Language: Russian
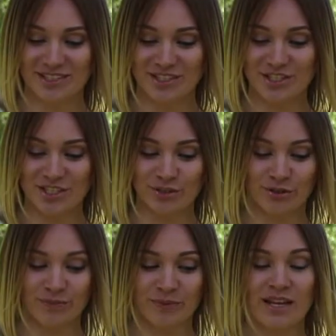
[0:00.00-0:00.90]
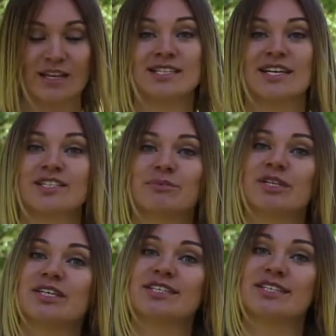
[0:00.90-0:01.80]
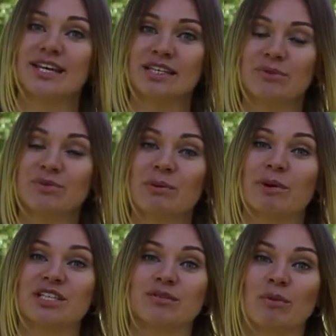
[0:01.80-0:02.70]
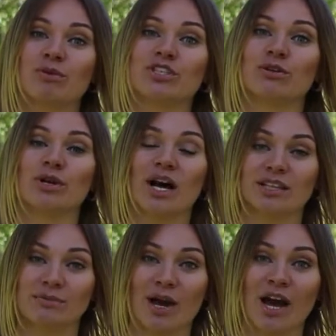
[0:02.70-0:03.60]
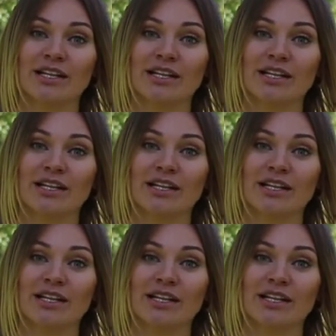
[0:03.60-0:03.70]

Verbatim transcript: Зерно. С этим ингредиентом необходимо быть аккуратным,